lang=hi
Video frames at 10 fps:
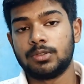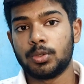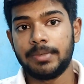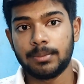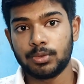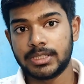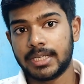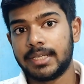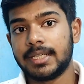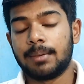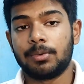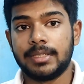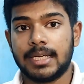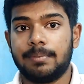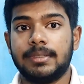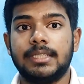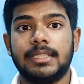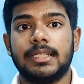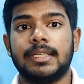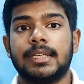जैसे जो भी हम कुछ करेंगे आपको
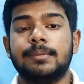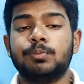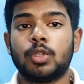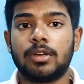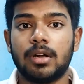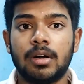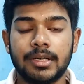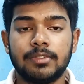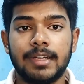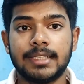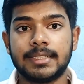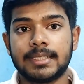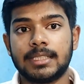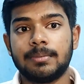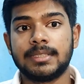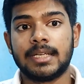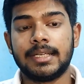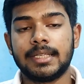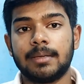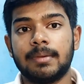यहाँ पर दिखेगा तो और अर्न वाले सेक्शन
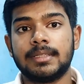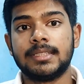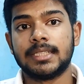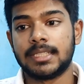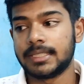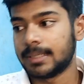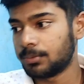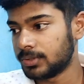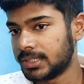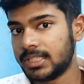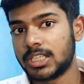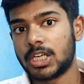में जाने के बाद जैसा कि आपको